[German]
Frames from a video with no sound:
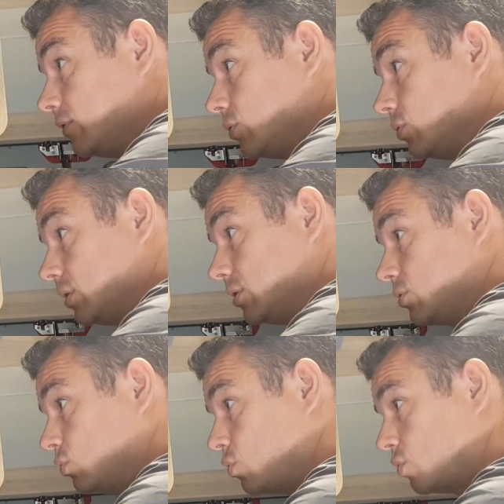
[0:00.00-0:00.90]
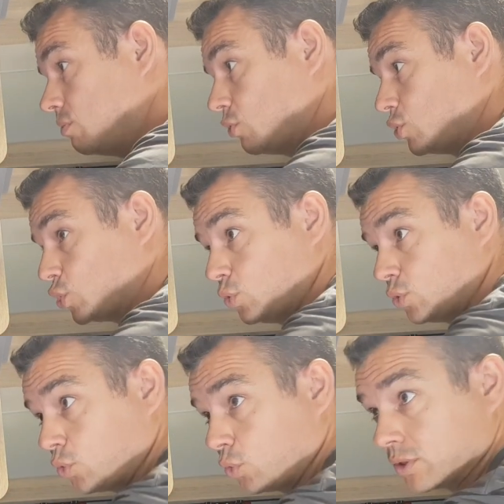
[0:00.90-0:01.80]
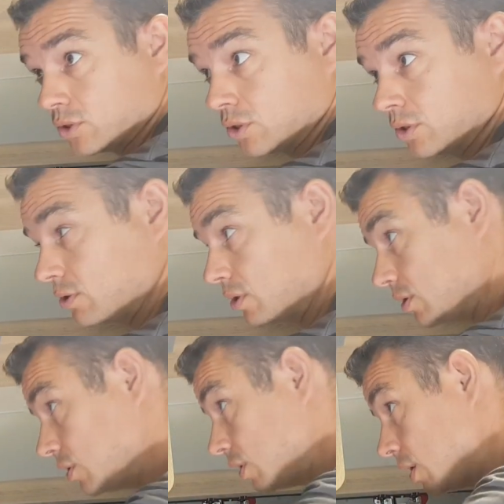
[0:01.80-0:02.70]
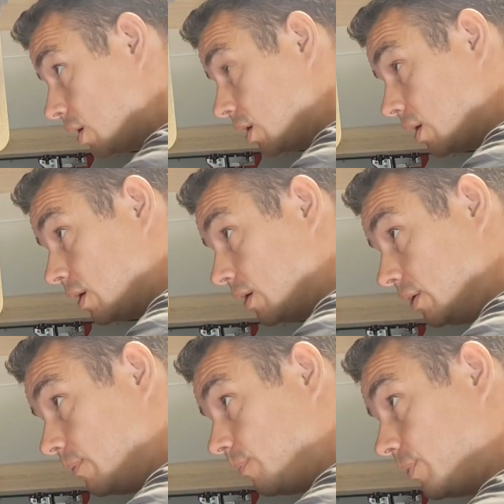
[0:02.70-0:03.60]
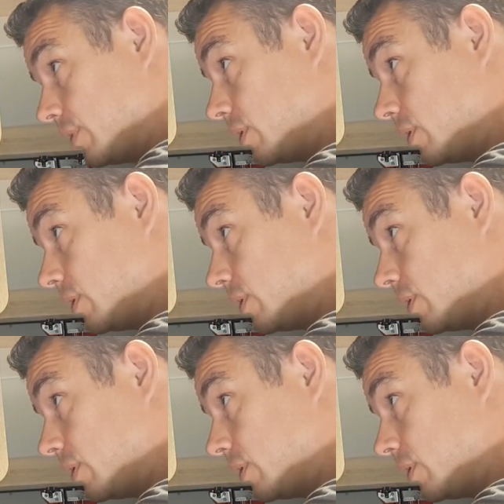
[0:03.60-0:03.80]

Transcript: Circa so, nehmt euch einen schönen kurzen ähm,